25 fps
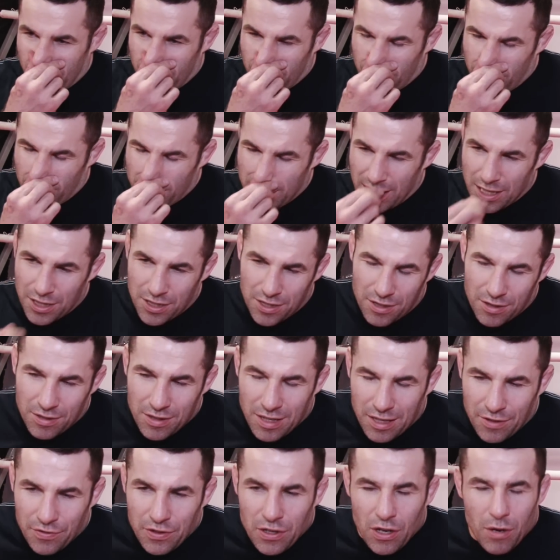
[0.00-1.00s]
To znaczy, no
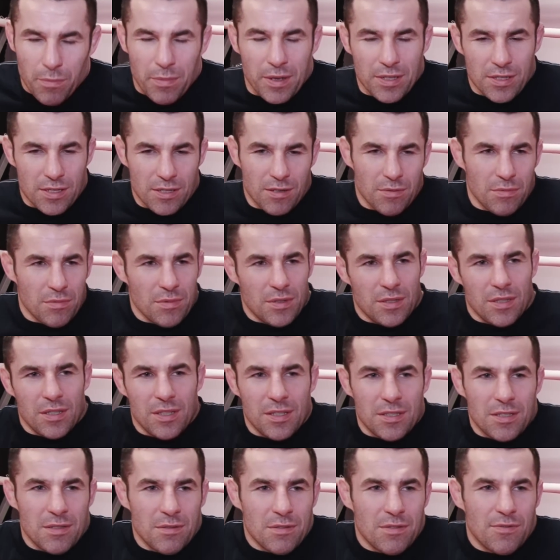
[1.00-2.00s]
na chwilę obecną e,
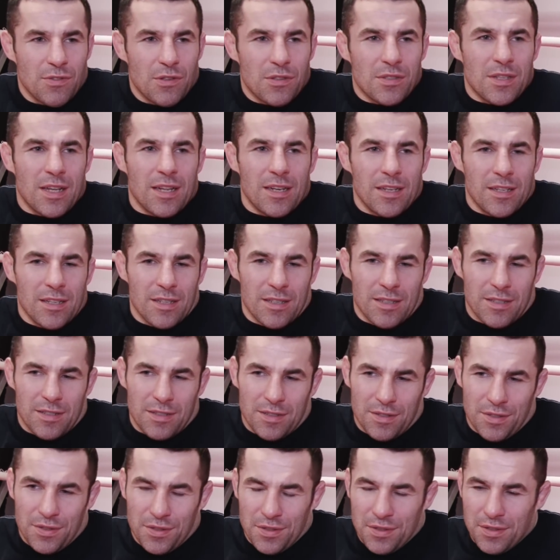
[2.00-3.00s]
jestem związany e,
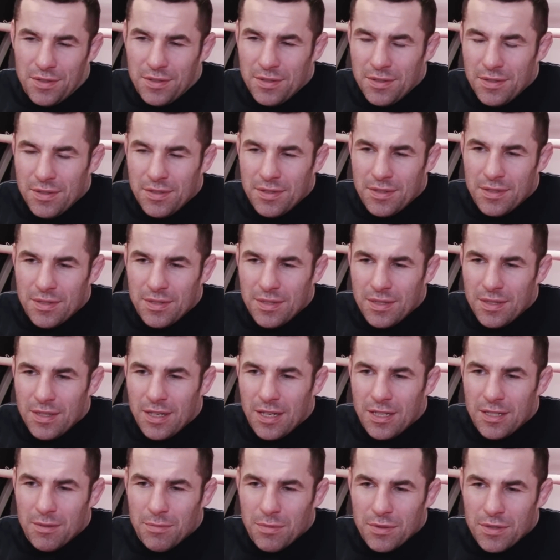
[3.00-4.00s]
z,
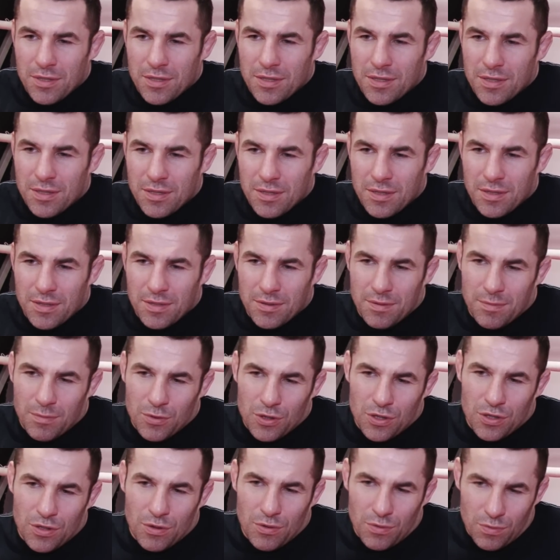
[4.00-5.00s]
jakby z
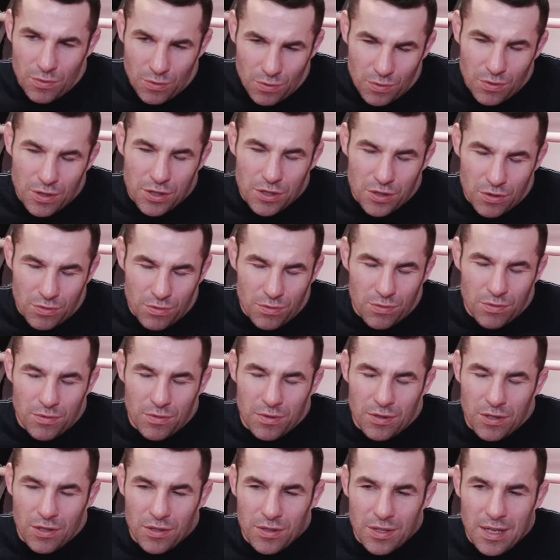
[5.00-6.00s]

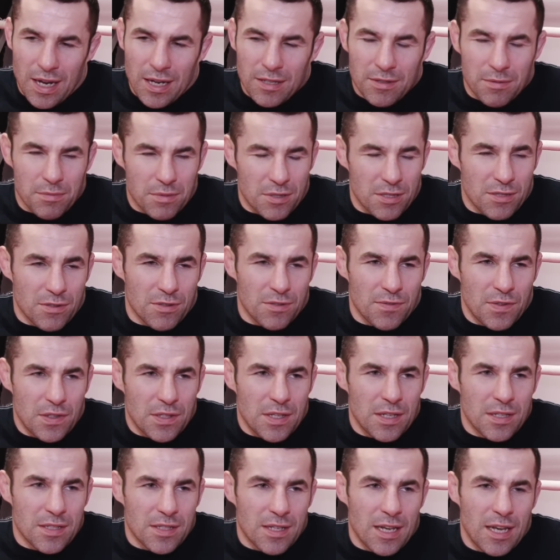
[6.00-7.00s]
może, kontraktem jestem
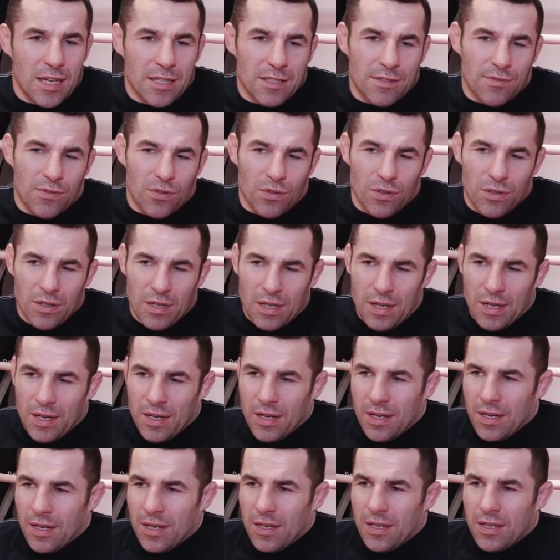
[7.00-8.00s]
związany z KSW. E,
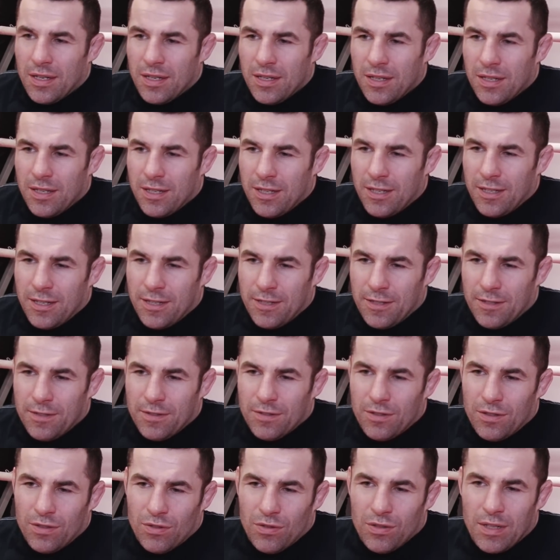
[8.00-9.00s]

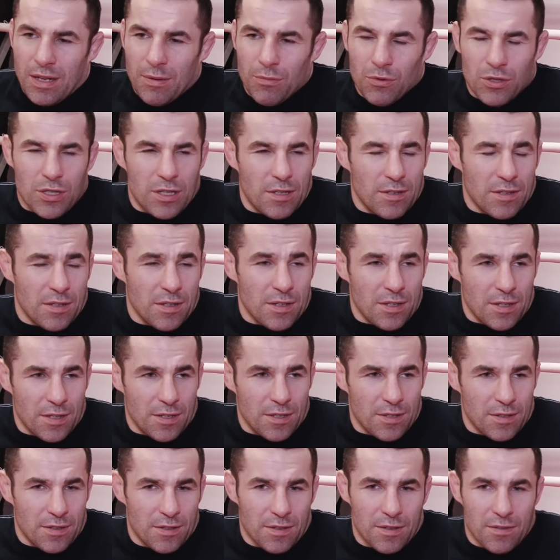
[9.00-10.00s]
no i tutaj muszę
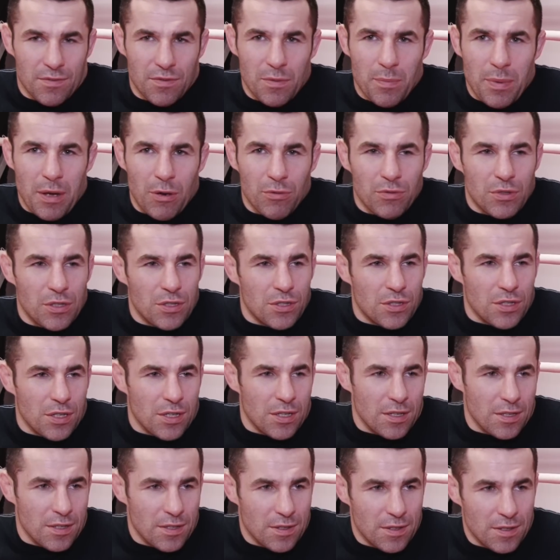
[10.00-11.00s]
wypełnić
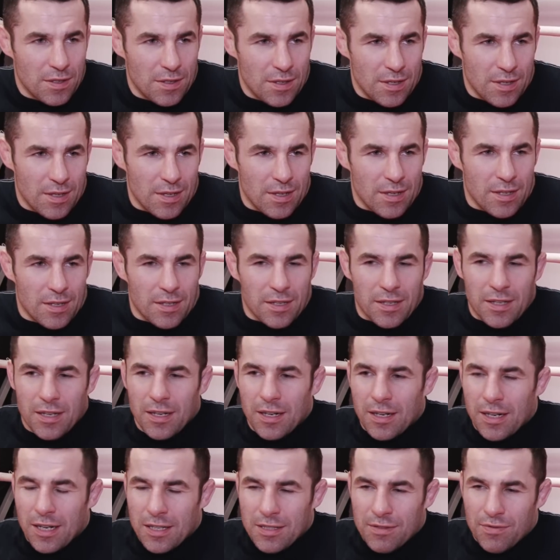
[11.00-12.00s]

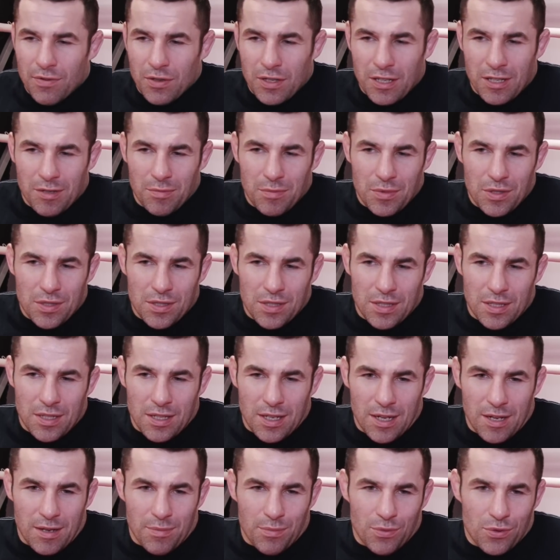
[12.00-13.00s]
kilka swoich misji,
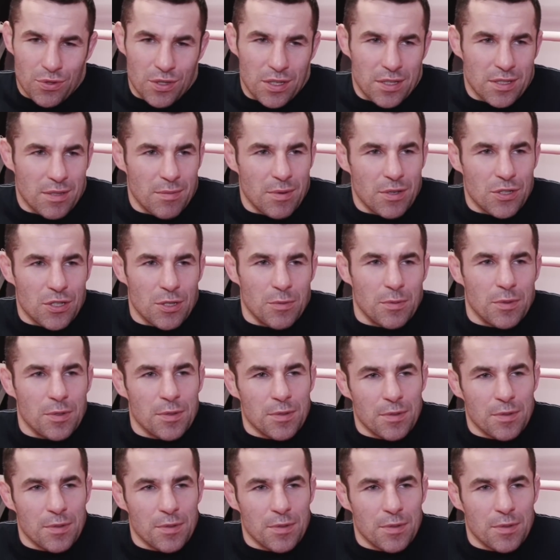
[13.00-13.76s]
a później zobaczymy.